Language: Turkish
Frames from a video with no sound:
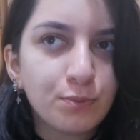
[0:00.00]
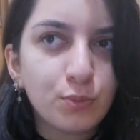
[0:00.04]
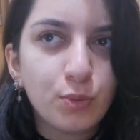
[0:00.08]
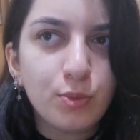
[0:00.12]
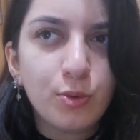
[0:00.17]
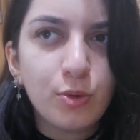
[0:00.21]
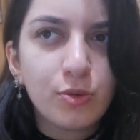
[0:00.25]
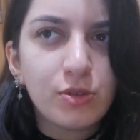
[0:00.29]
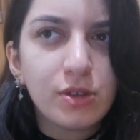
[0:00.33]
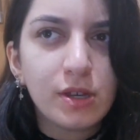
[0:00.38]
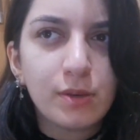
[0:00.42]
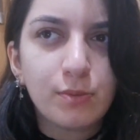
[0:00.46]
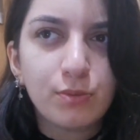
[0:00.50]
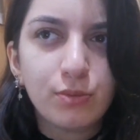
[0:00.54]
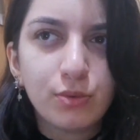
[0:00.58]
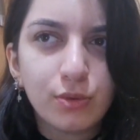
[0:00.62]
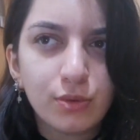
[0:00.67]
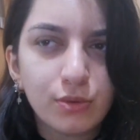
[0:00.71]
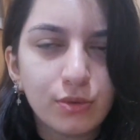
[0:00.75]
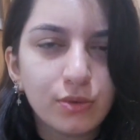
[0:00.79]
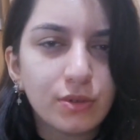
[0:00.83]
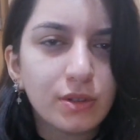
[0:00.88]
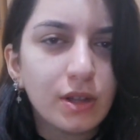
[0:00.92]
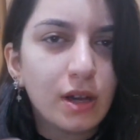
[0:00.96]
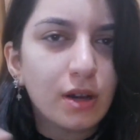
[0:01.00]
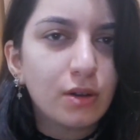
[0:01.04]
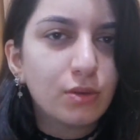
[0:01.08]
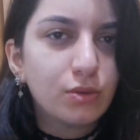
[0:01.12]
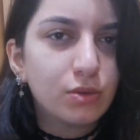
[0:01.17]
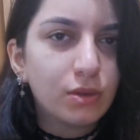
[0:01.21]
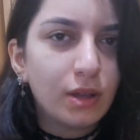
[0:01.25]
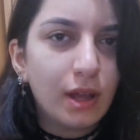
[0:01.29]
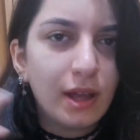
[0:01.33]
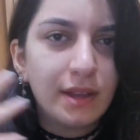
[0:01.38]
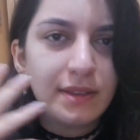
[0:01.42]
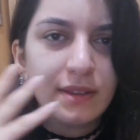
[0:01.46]
Bu böcek burnundan,
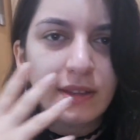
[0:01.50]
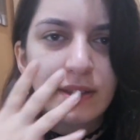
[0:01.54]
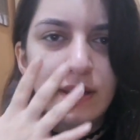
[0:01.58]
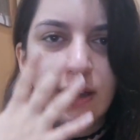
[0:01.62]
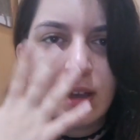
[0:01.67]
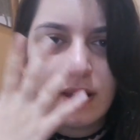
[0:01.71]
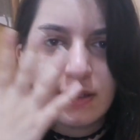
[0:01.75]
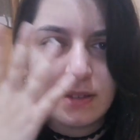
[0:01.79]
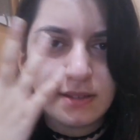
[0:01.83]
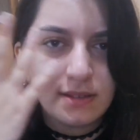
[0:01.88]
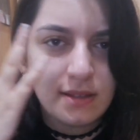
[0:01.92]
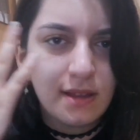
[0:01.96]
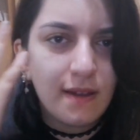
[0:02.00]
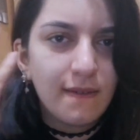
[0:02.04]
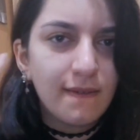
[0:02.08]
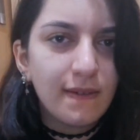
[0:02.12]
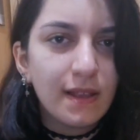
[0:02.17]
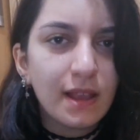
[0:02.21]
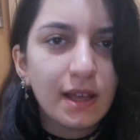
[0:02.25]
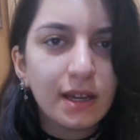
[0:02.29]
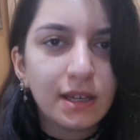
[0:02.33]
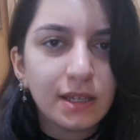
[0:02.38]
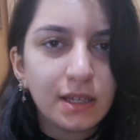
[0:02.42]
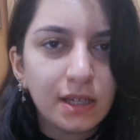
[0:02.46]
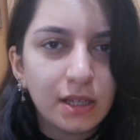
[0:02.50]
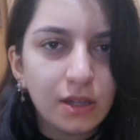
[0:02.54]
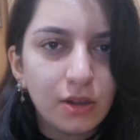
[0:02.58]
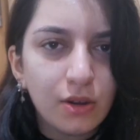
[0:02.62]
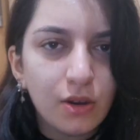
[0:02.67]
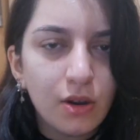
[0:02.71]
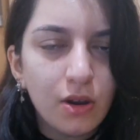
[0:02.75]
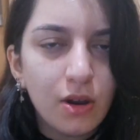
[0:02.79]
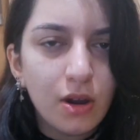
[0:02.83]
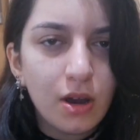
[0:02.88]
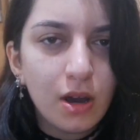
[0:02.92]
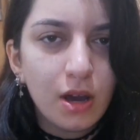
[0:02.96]
kulağından, ağzından falan
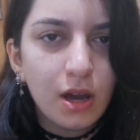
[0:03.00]
giriyor.